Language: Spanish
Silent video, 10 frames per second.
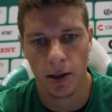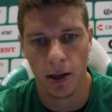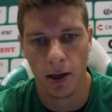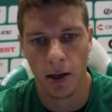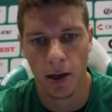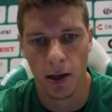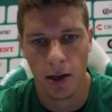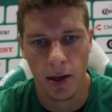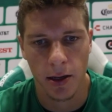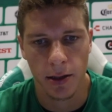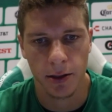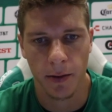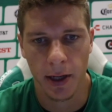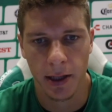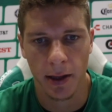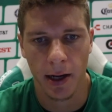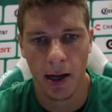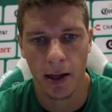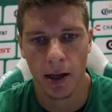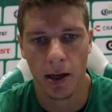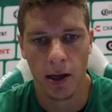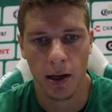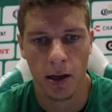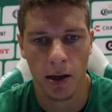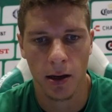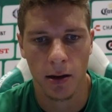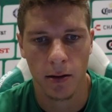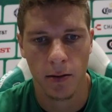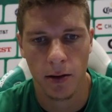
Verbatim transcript: Eh, si bien está Andrade, que,